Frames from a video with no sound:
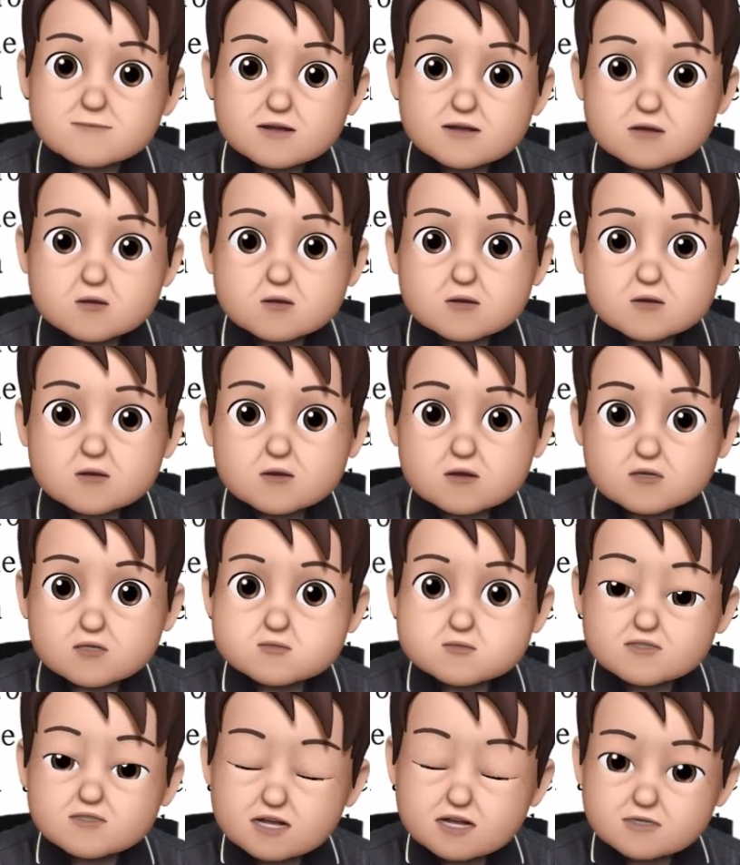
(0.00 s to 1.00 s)
바로
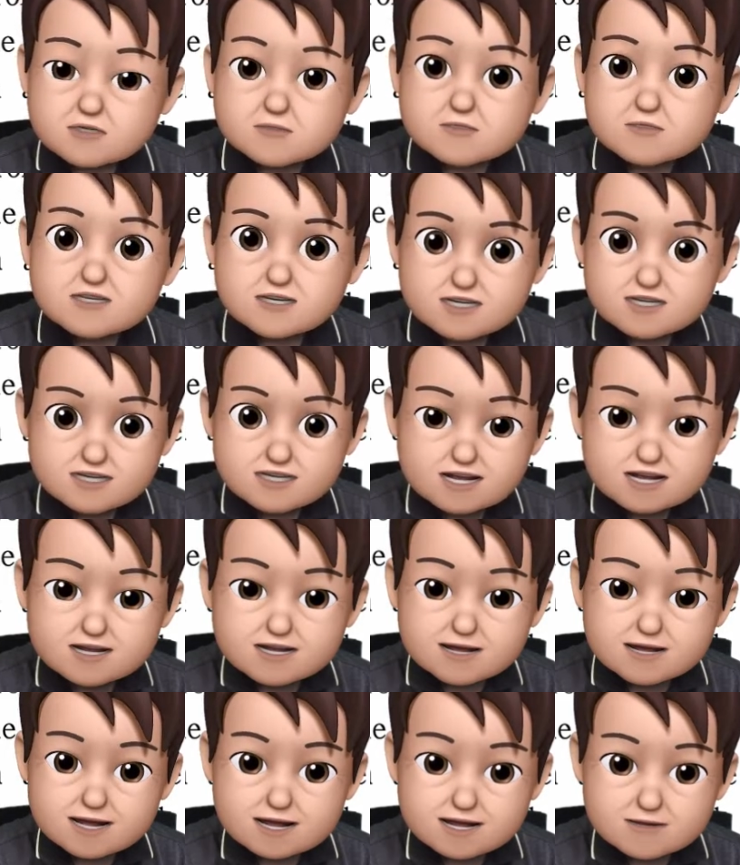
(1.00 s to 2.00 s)
어떤 문제점을 제시를
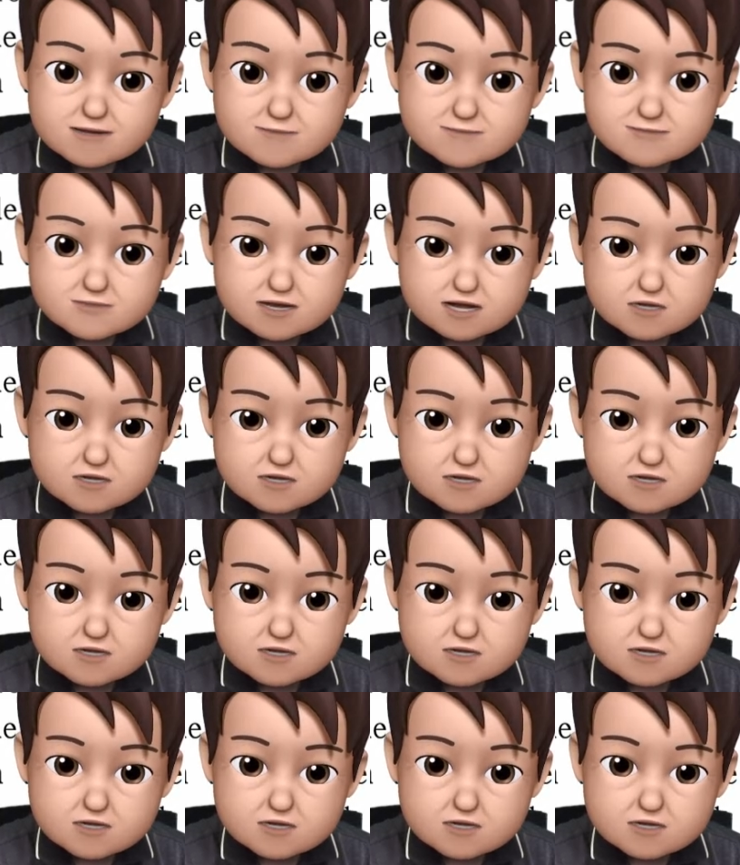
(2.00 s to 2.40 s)
했네.